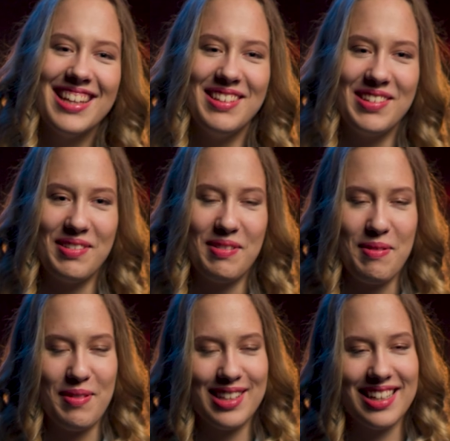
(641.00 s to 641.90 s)
до того
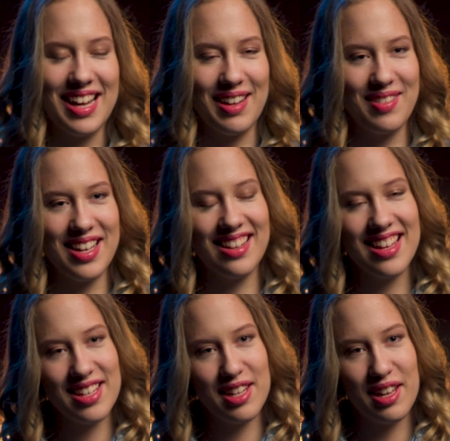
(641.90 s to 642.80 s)
момента, как меня
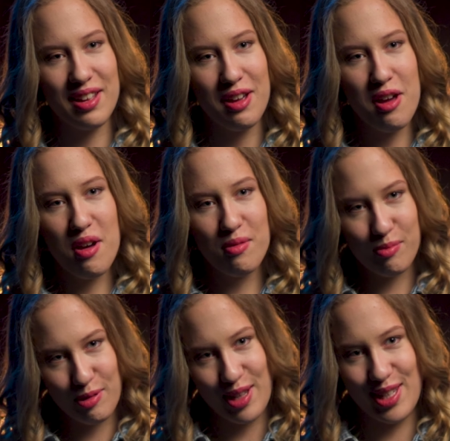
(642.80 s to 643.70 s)
начали
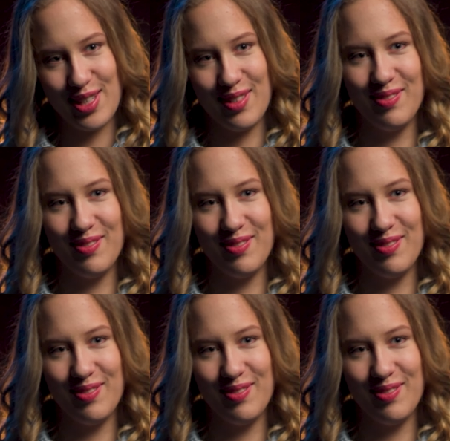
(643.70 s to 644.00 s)
булить.